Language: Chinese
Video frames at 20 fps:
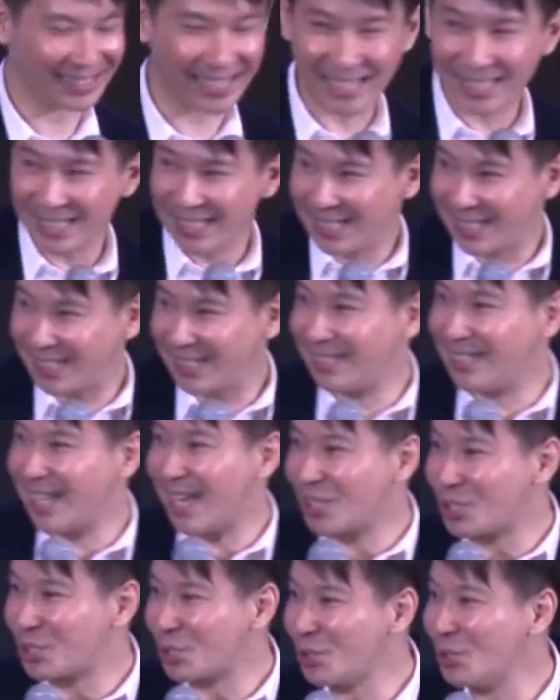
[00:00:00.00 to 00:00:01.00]
神赐
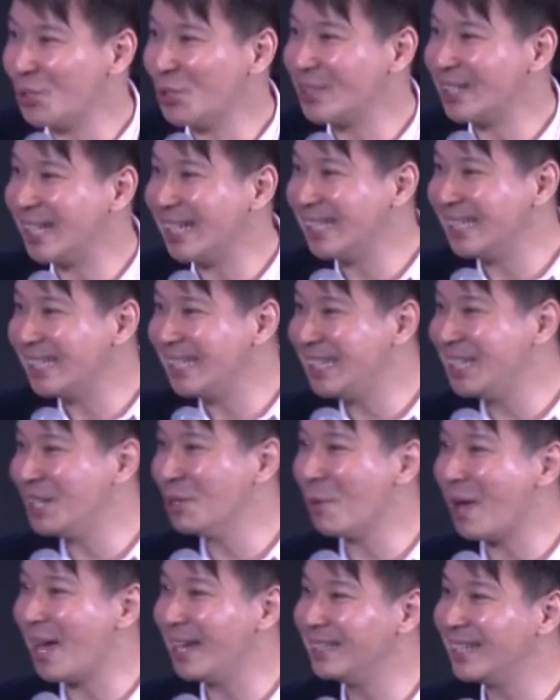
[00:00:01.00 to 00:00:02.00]
那出人
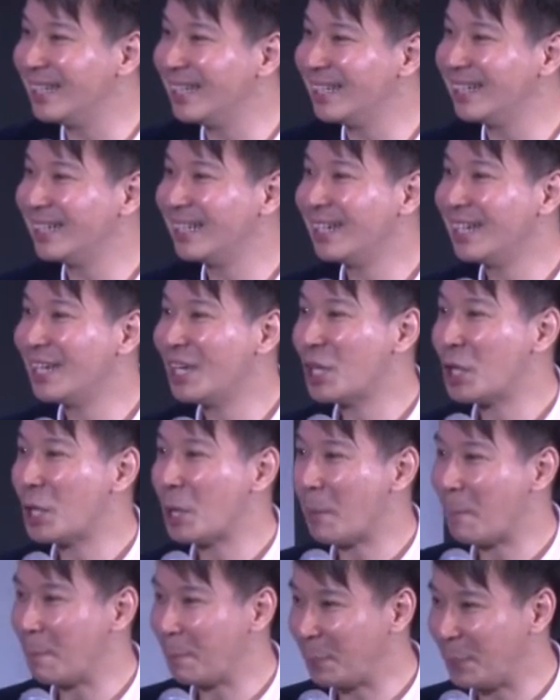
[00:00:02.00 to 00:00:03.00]
意外的
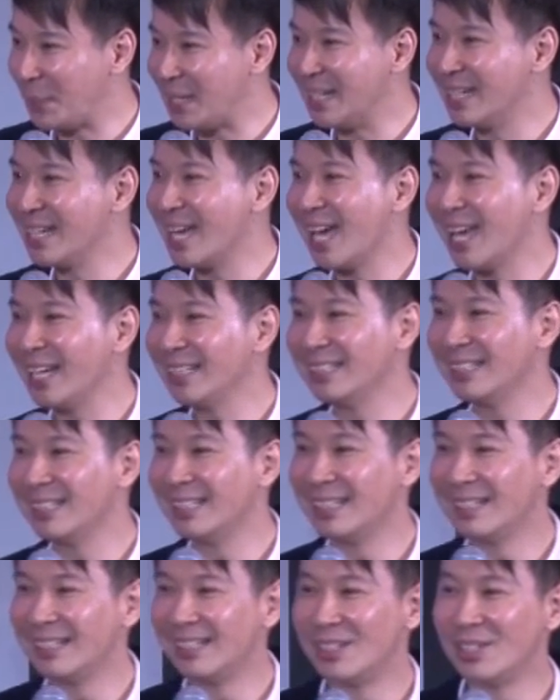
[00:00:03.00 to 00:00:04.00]
平安，
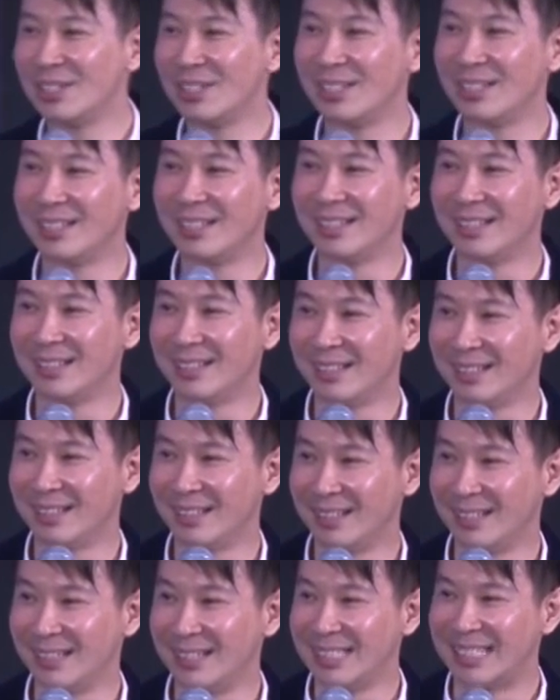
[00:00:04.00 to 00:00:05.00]

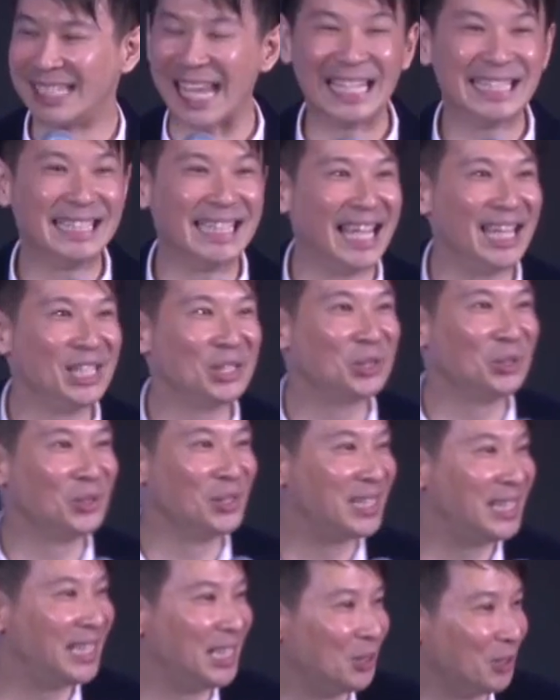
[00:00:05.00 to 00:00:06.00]
在耶
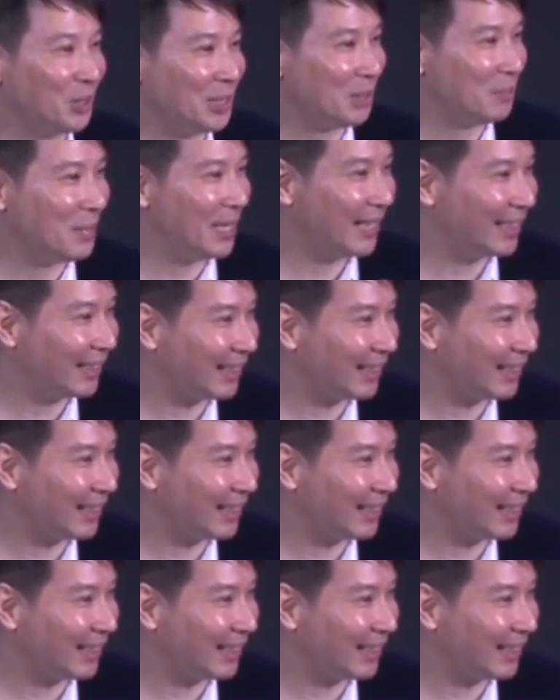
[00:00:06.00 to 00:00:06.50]
稣基督里